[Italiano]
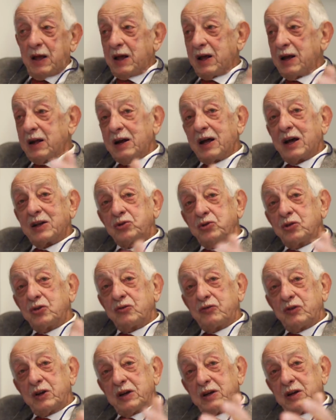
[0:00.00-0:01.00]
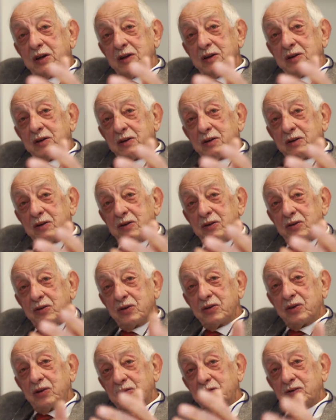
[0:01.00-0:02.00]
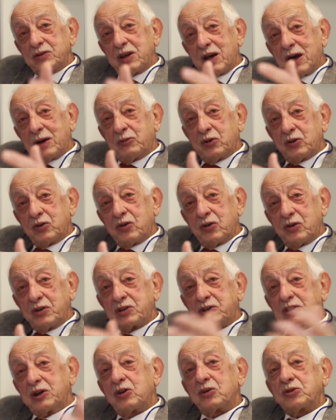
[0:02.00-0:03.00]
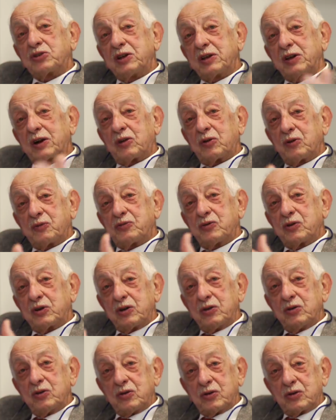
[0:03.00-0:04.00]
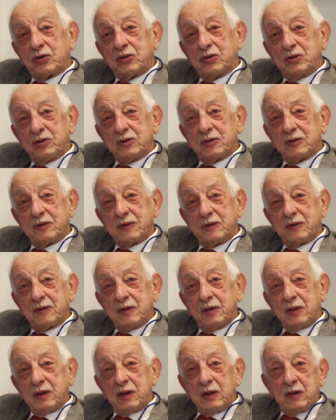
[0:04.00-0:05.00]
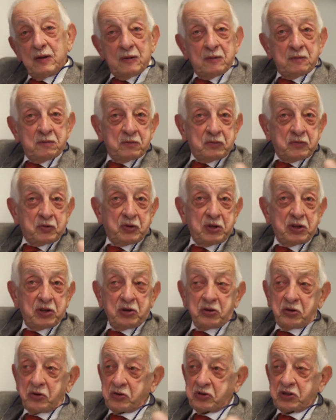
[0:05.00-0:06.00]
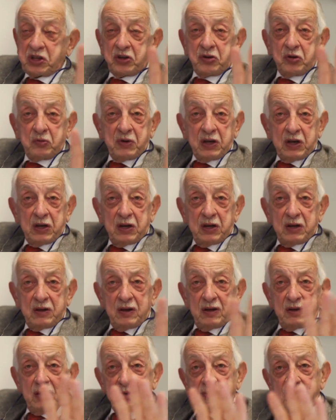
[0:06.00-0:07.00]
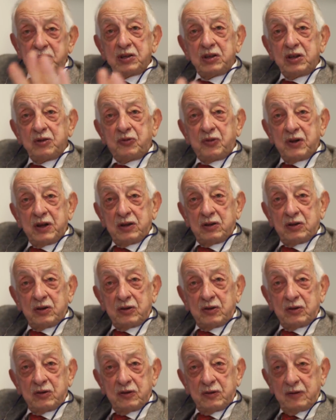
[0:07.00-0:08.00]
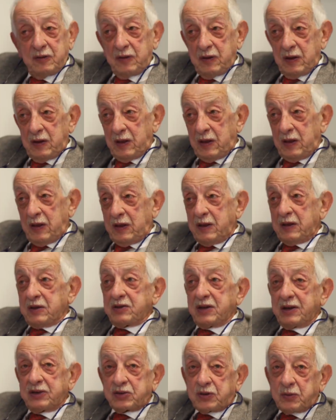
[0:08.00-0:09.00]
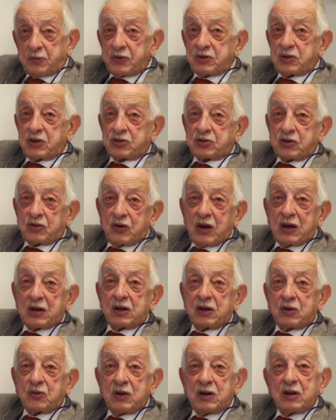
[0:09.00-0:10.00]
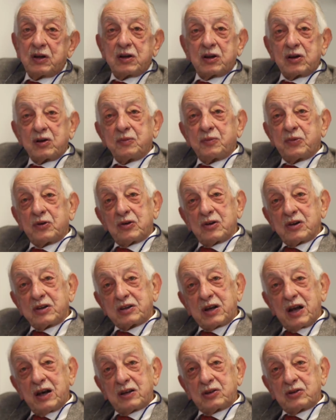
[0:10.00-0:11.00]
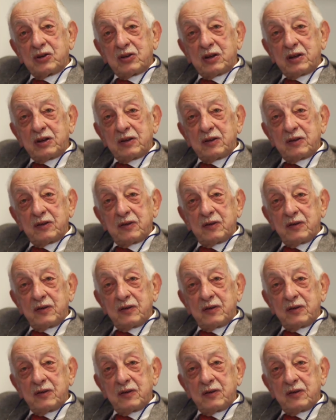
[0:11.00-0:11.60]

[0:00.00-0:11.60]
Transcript: e là dove non glielo diamo noi se lo tirano fuori loro. Quindi loro stanno bene, ci difendono. Certo, poi ci sono anche quelli che rompono le scatole,